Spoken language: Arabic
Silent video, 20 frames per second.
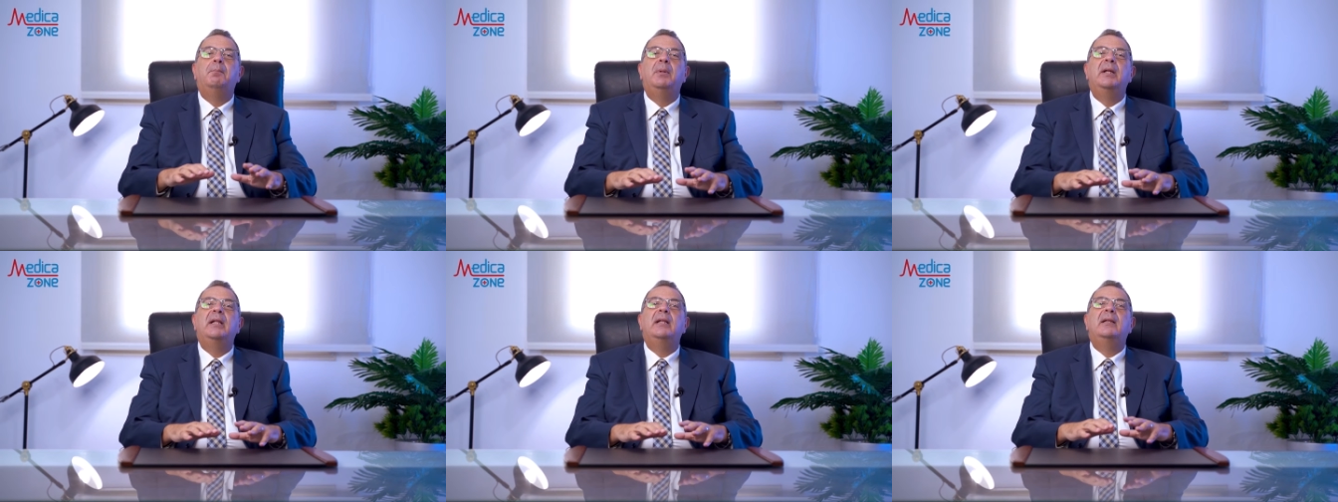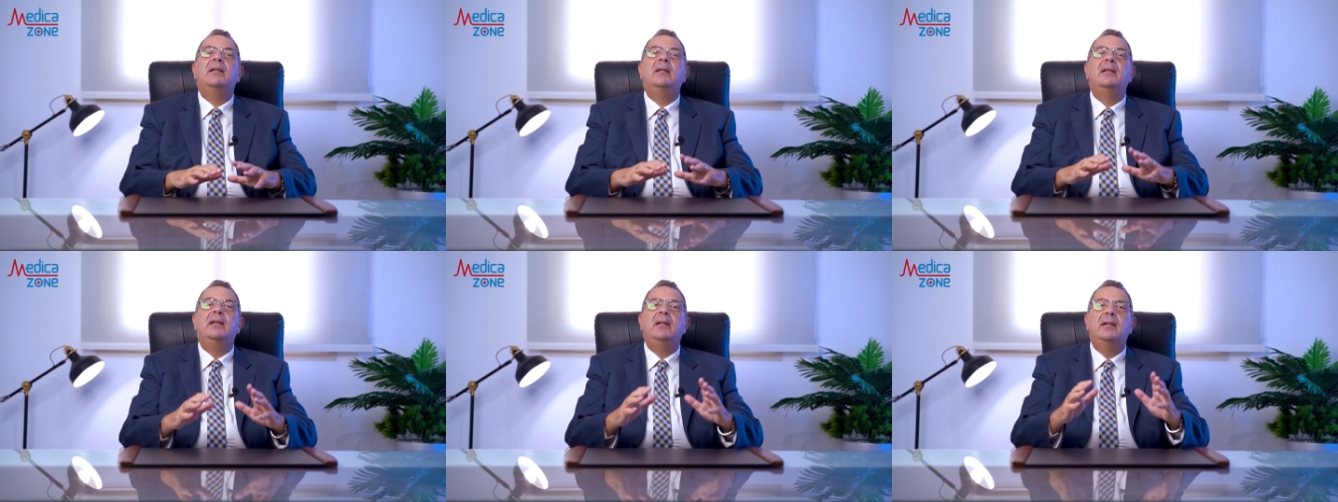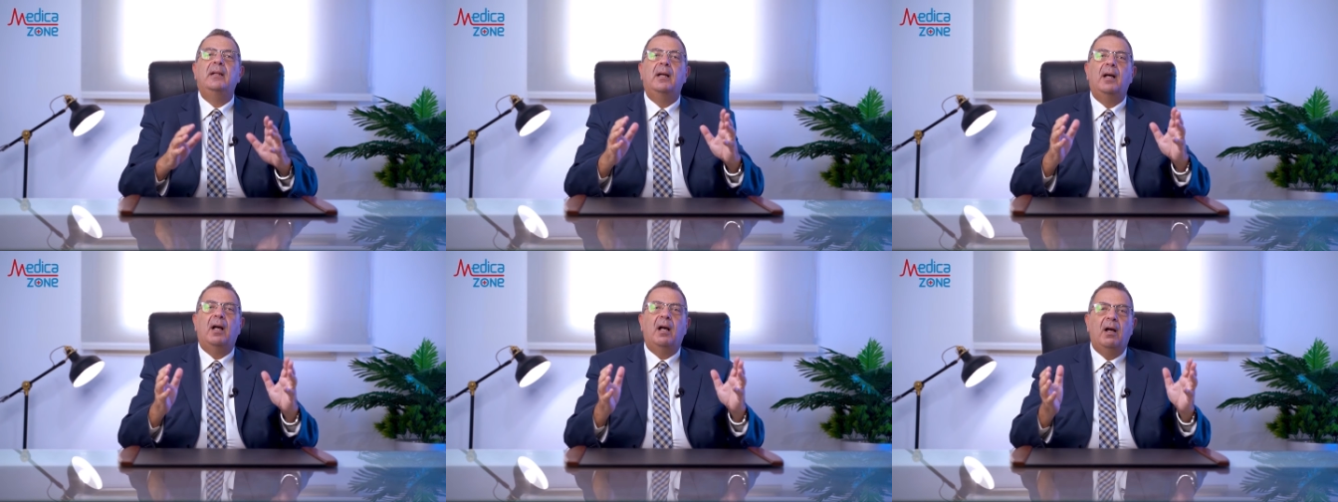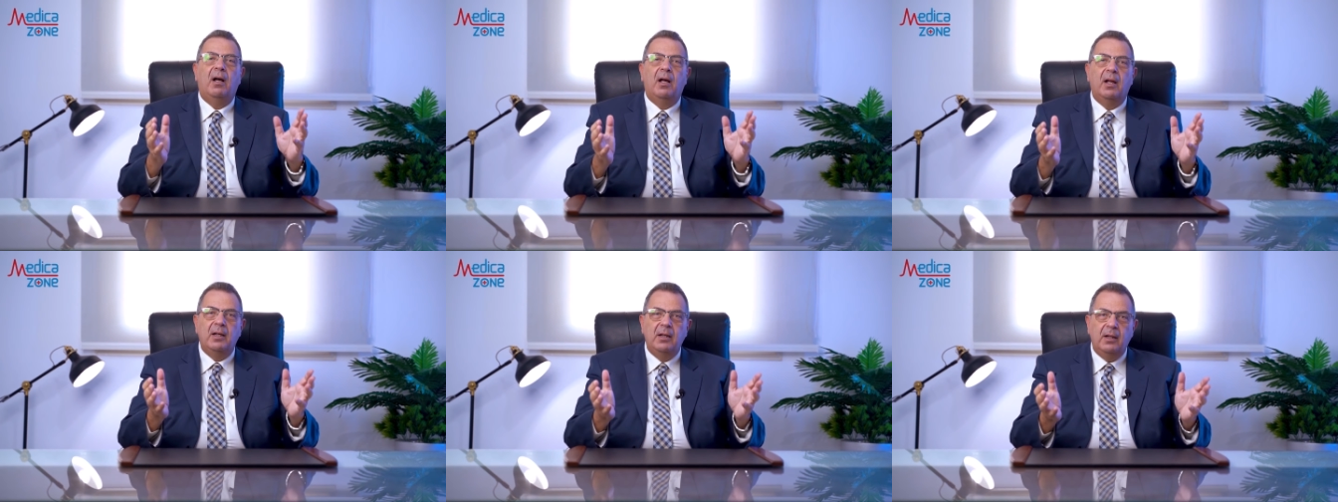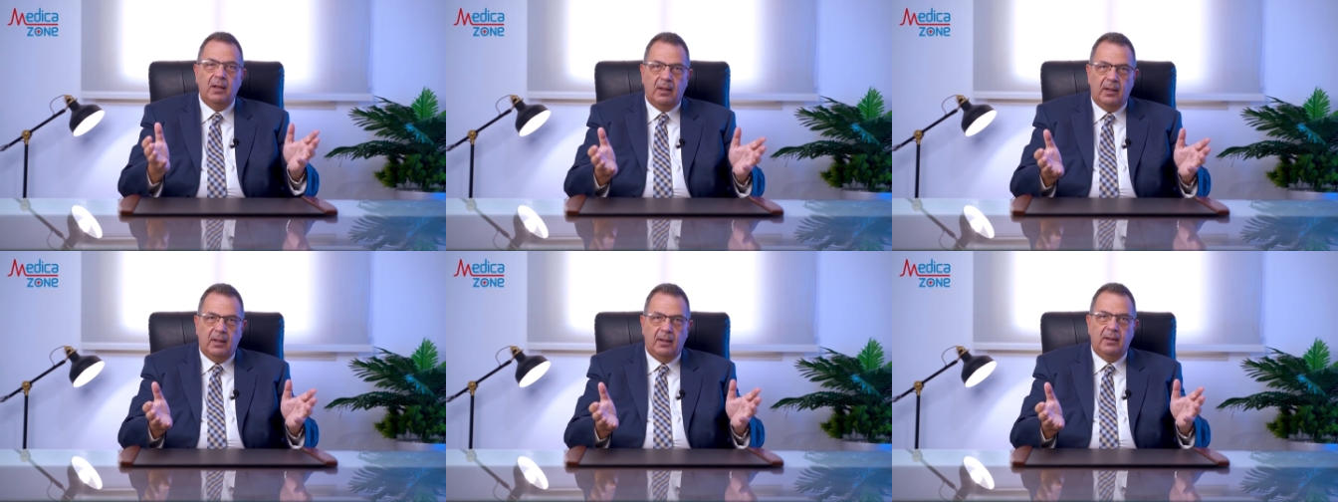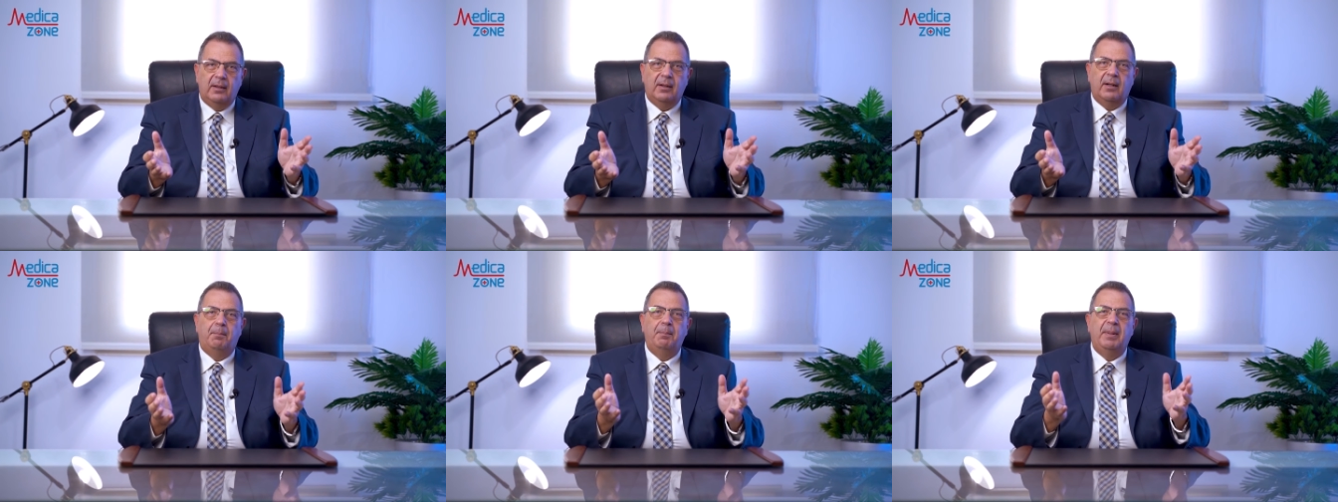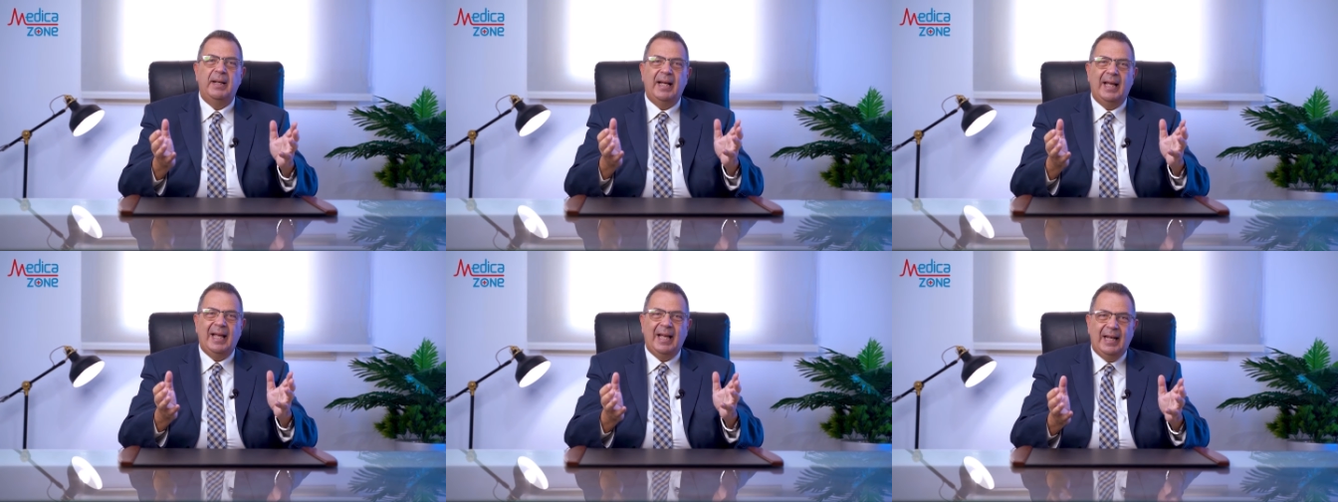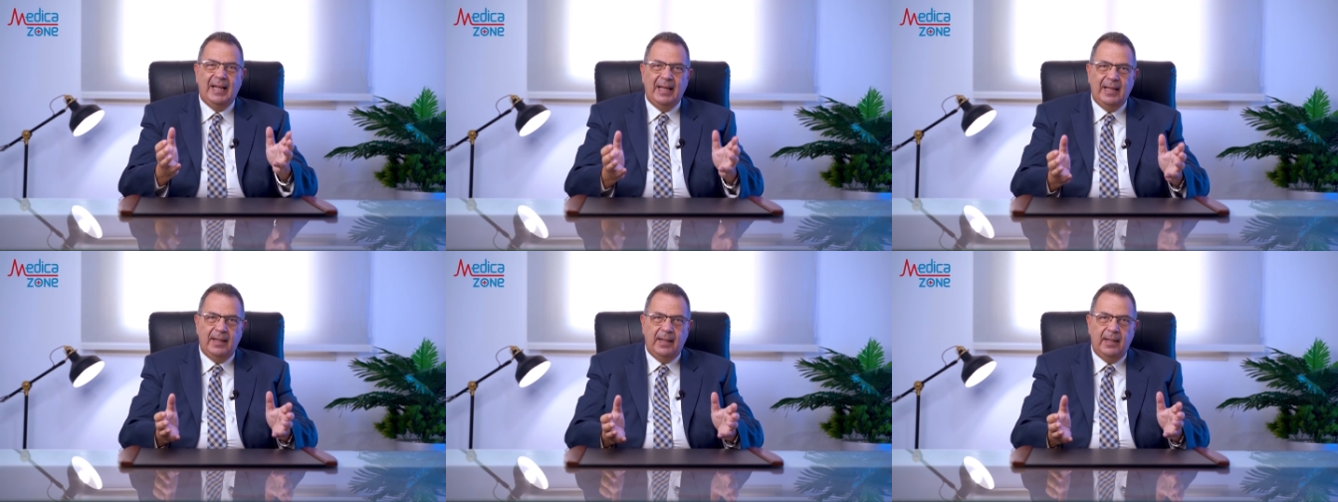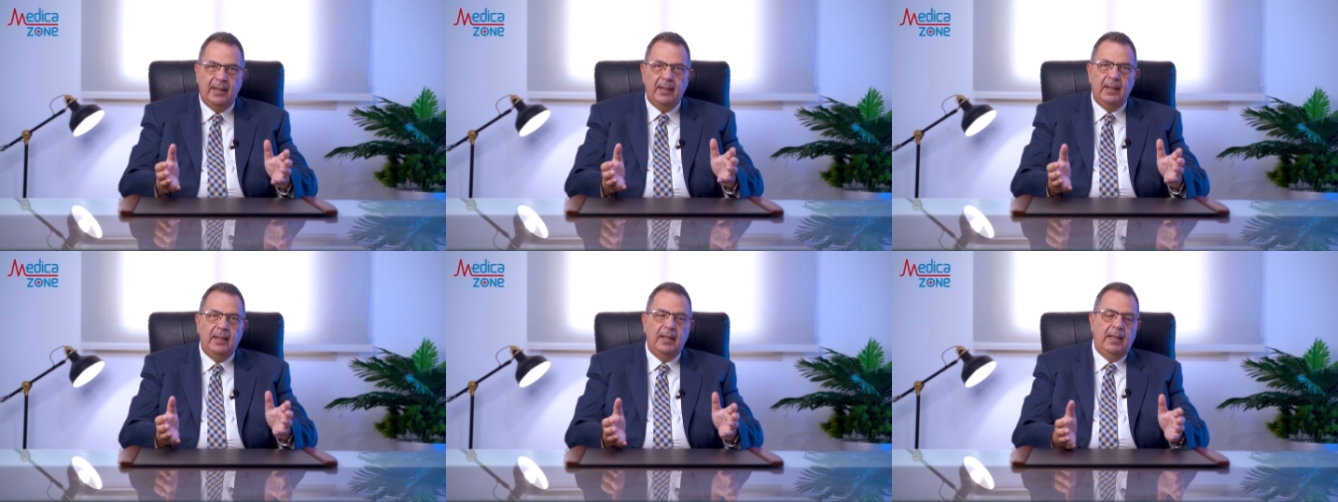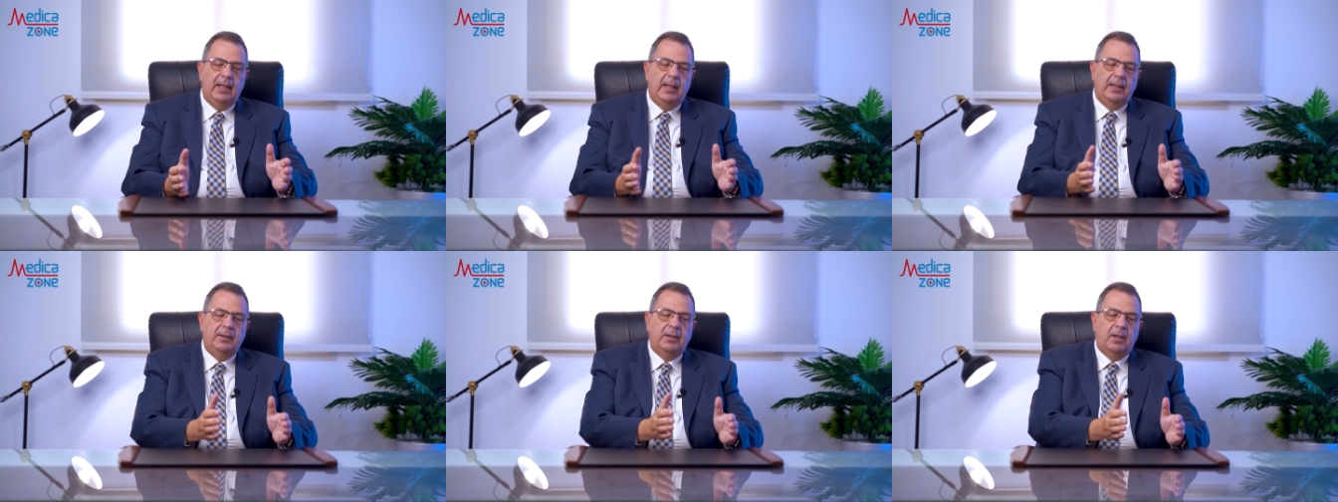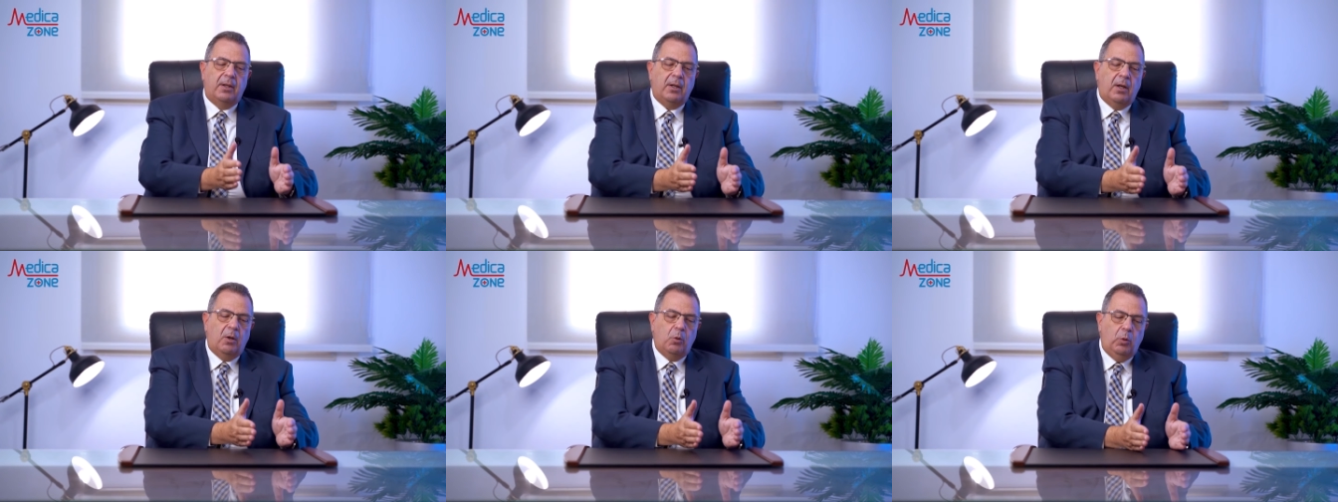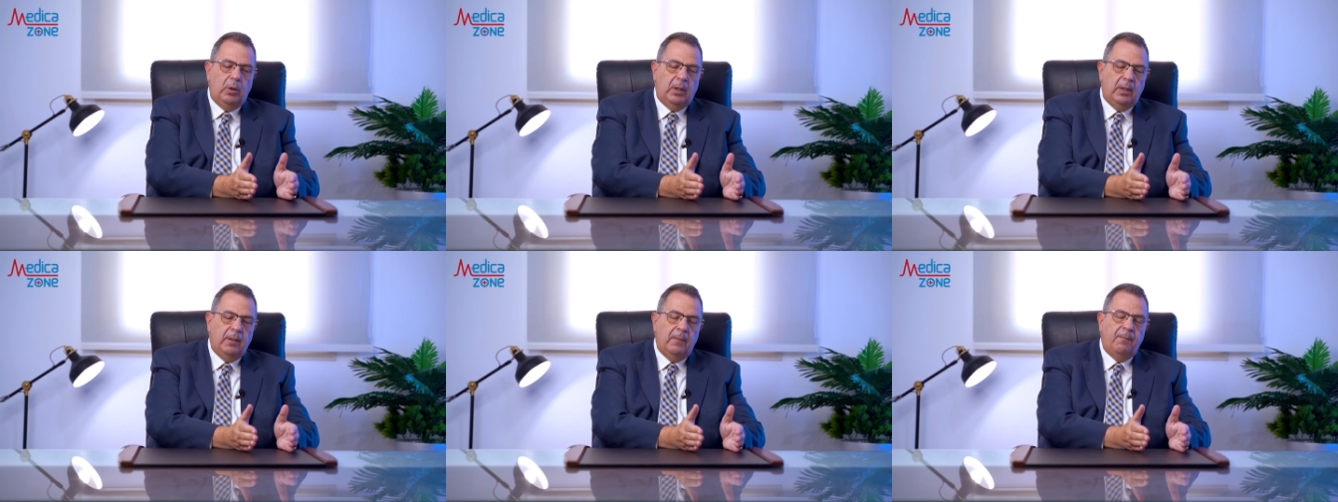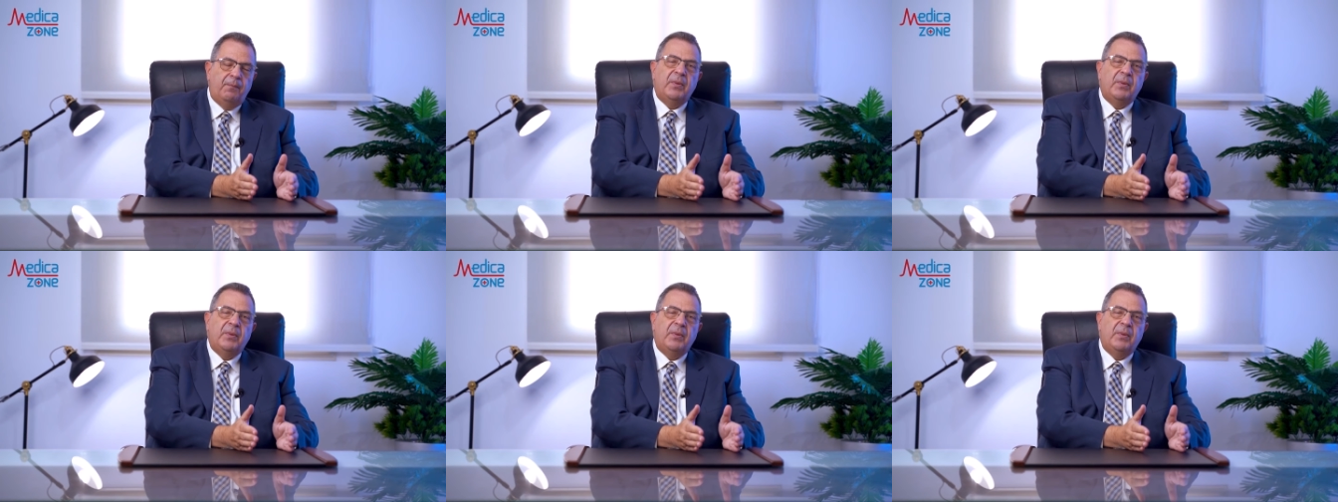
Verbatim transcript: بطل خليقه ربنا خلقنا ان الرجل